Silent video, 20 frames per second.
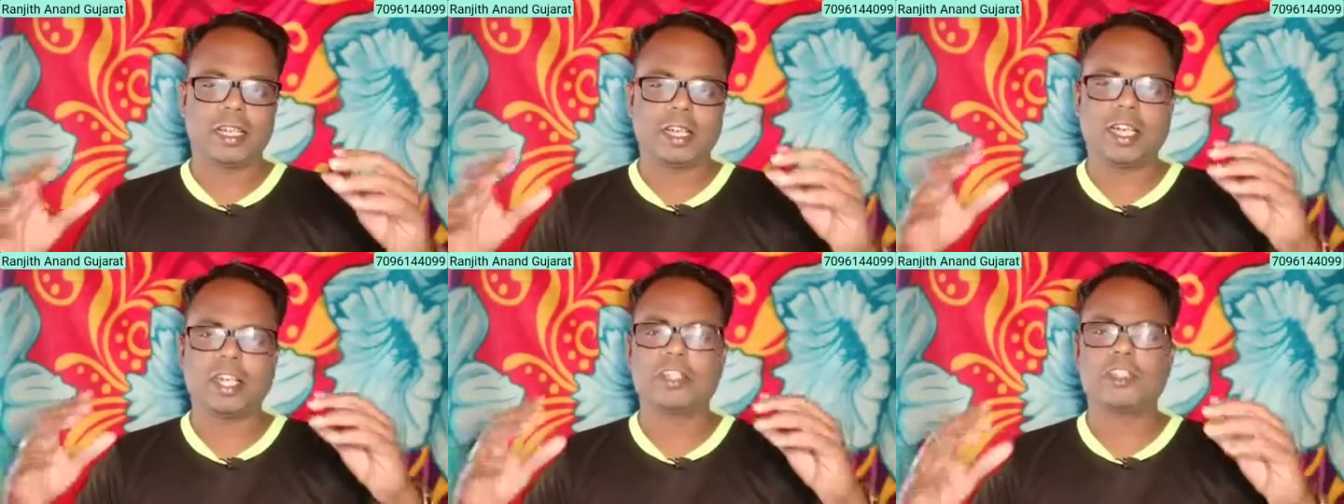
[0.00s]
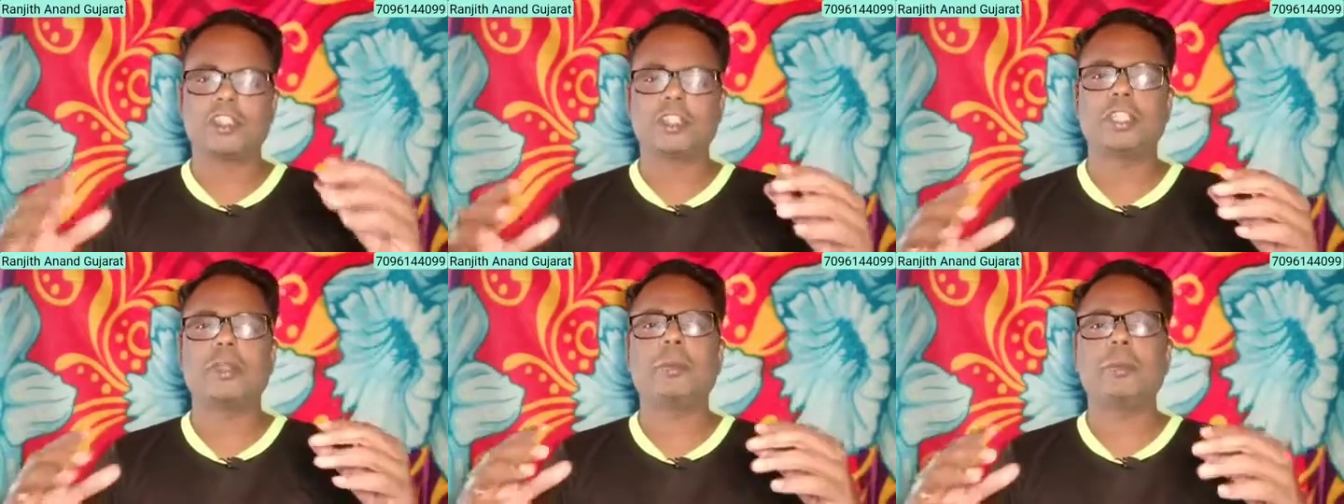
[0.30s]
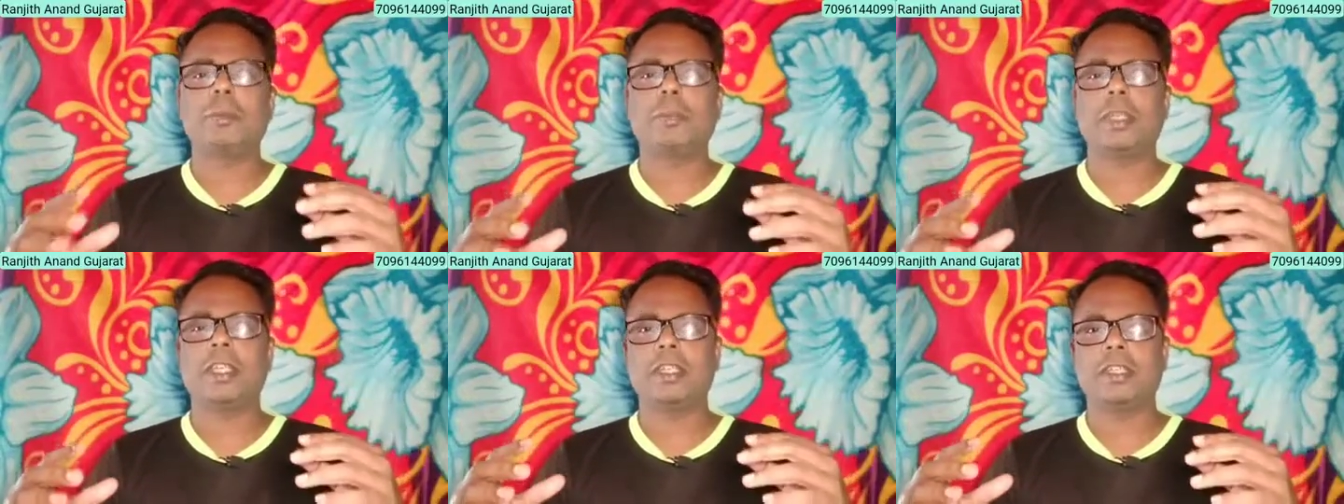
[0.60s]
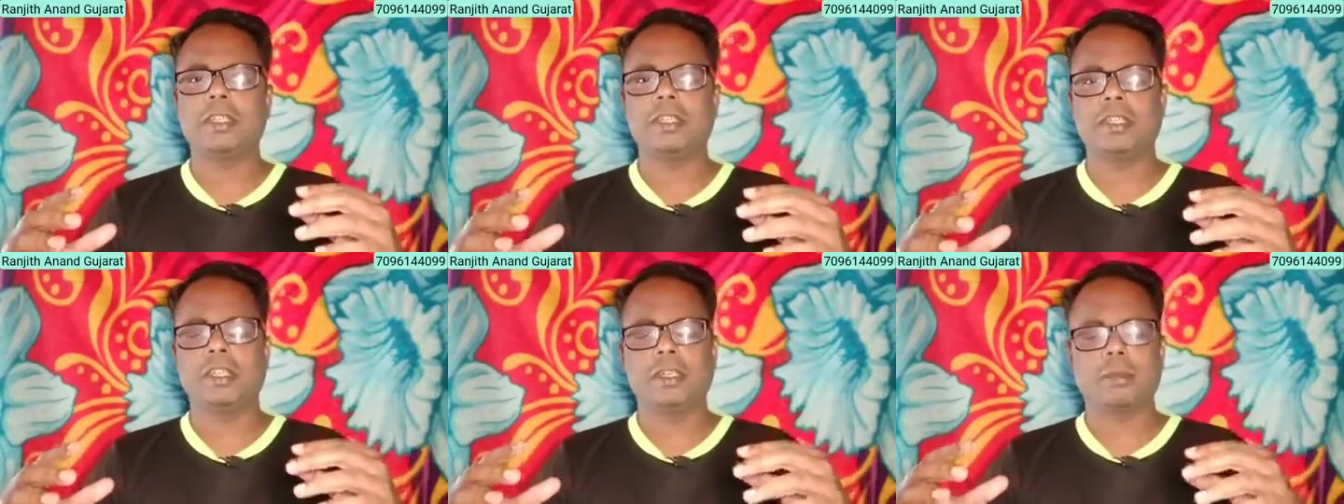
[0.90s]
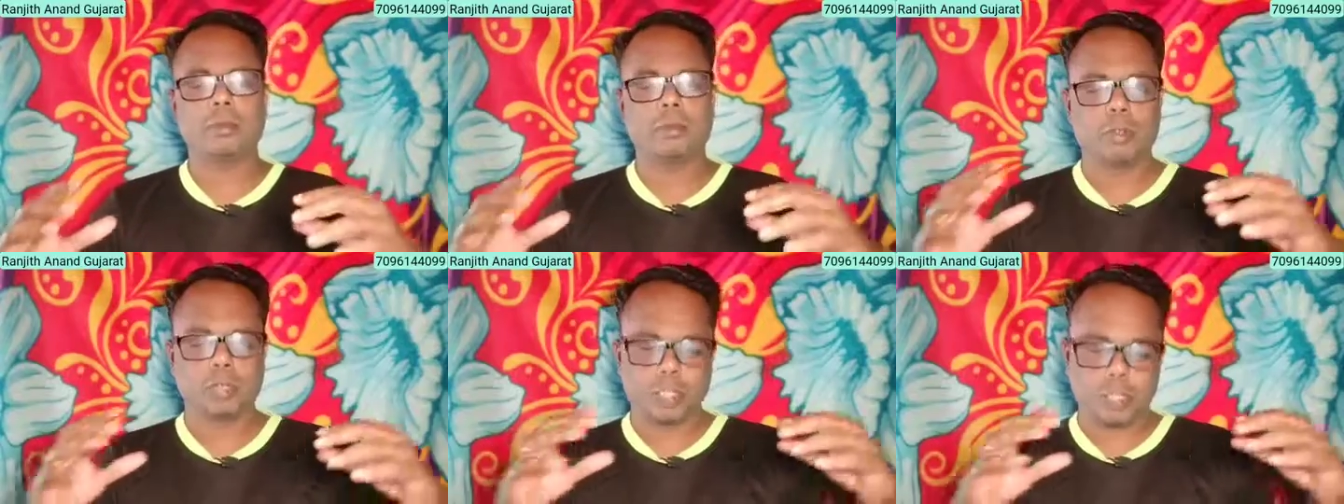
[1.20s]
ரட்சிப்பை
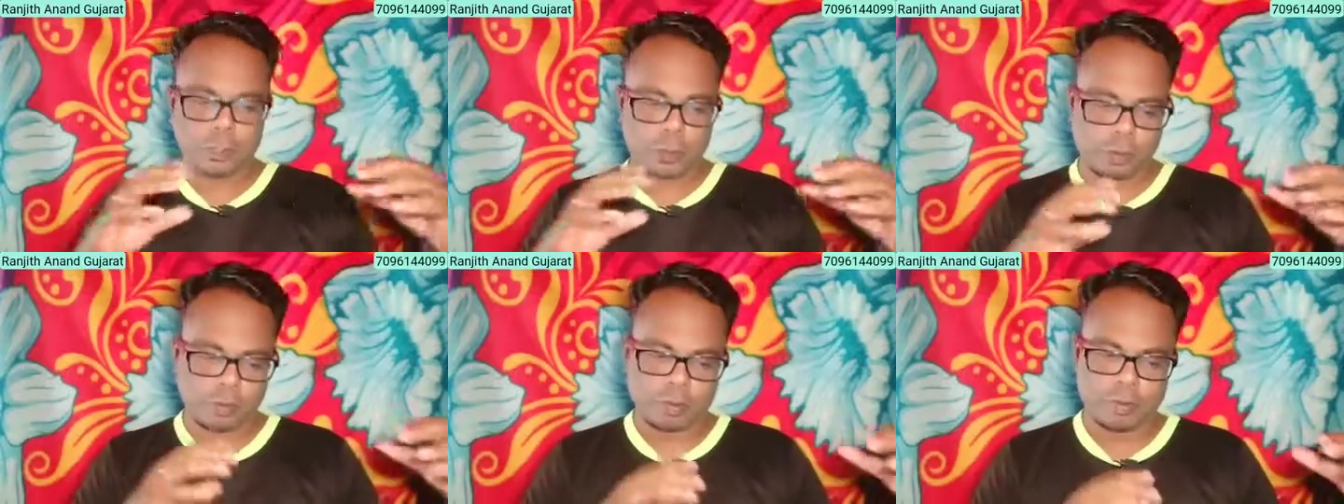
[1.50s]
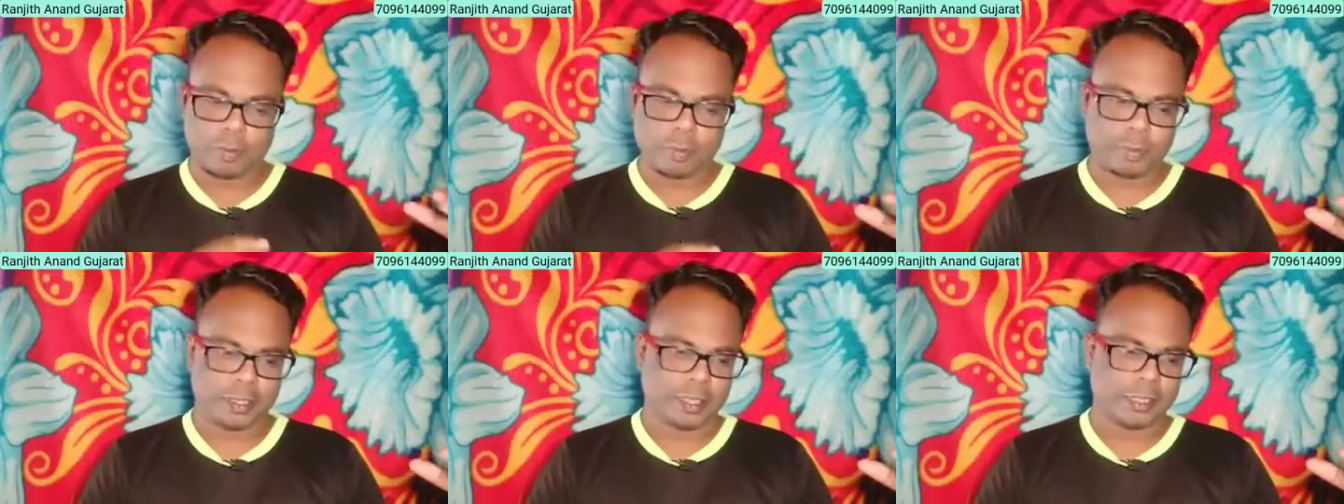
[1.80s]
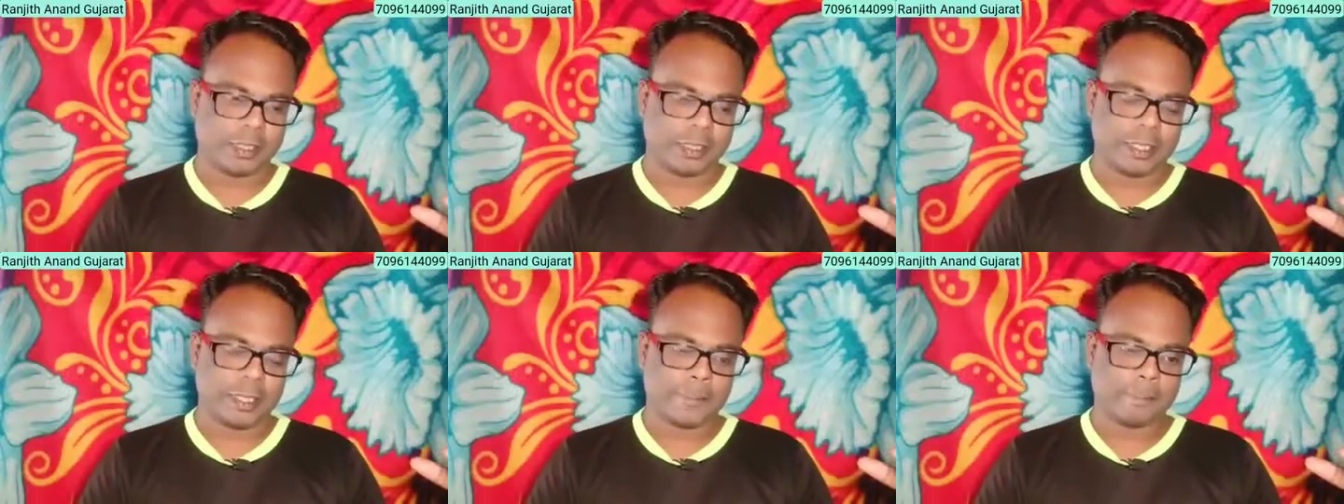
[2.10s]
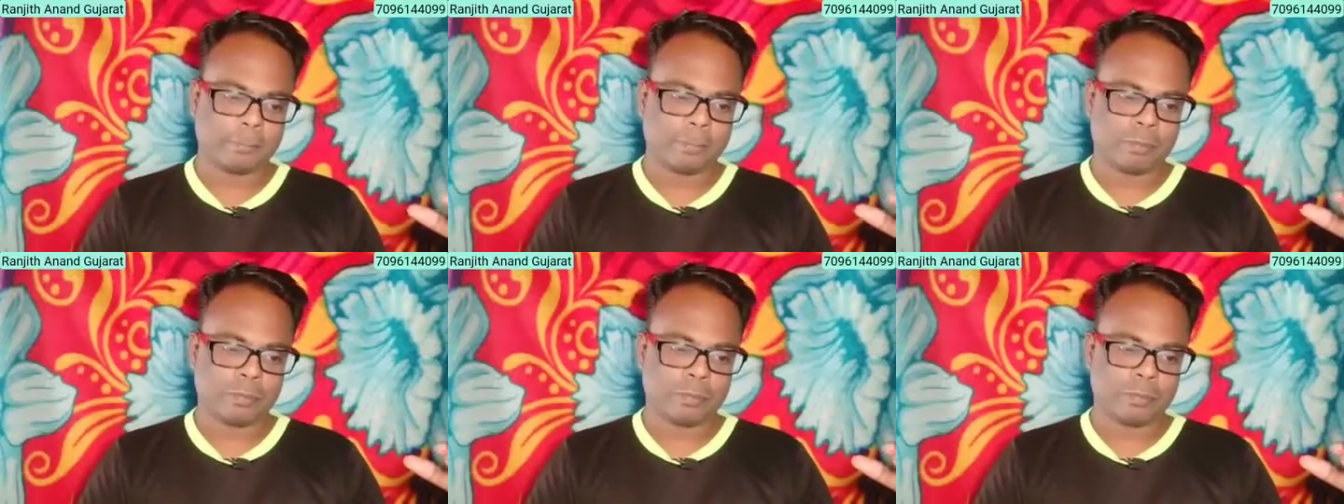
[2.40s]
நீங்கள் முக்கியத்துவப்படுத்தி